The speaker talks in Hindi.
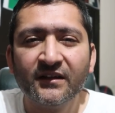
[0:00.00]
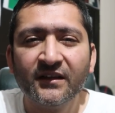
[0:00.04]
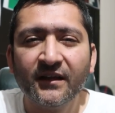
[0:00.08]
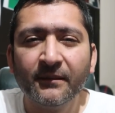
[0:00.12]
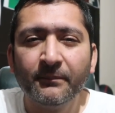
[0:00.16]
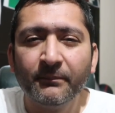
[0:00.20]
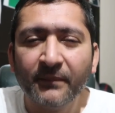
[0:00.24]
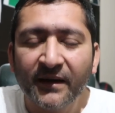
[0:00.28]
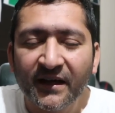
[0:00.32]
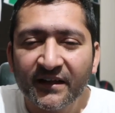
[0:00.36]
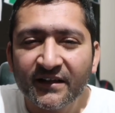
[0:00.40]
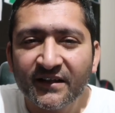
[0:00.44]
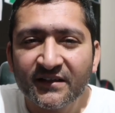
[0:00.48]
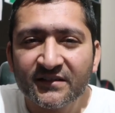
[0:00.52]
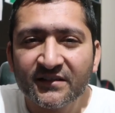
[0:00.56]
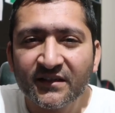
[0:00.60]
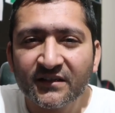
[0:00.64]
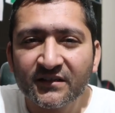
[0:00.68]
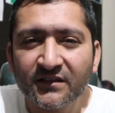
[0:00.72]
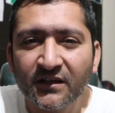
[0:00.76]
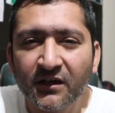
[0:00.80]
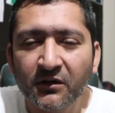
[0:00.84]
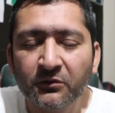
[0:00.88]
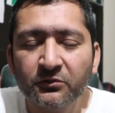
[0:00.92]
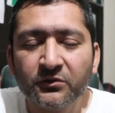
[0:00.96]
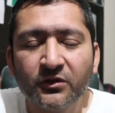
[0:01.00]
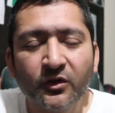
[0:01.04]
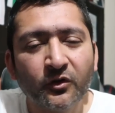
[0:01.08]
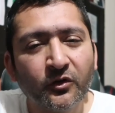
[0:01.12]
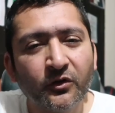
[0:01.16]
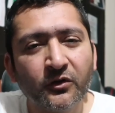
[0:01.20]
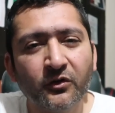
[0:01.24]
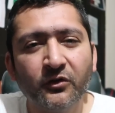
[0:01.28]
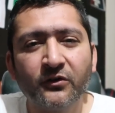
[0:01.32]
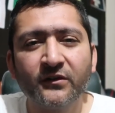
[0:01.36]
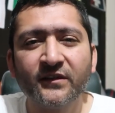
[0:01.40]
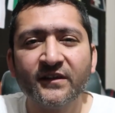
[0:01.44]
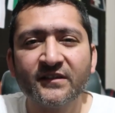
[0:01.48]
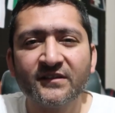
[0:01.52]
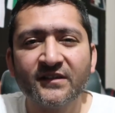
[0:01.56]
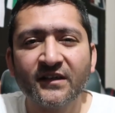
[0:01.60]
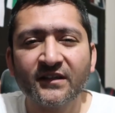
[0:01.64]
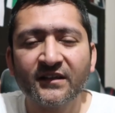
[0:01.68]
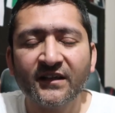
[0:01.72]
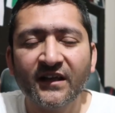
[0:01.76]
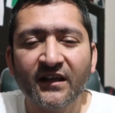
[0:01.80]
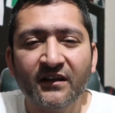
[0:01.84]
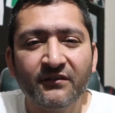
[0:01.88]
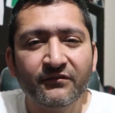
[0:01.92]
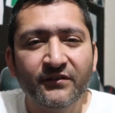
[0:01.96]
ना मैं दे सकता हूँ ना कोई और दे
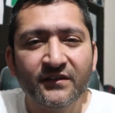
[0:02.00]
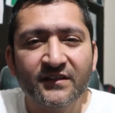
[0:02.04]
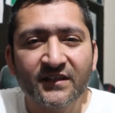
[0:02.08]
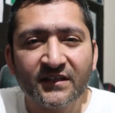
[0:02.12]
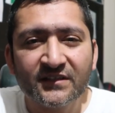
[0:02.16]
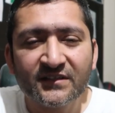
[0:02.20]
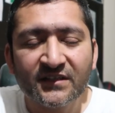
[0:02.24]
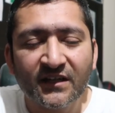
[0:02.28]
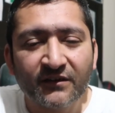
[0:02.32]
सकता है वीज़ा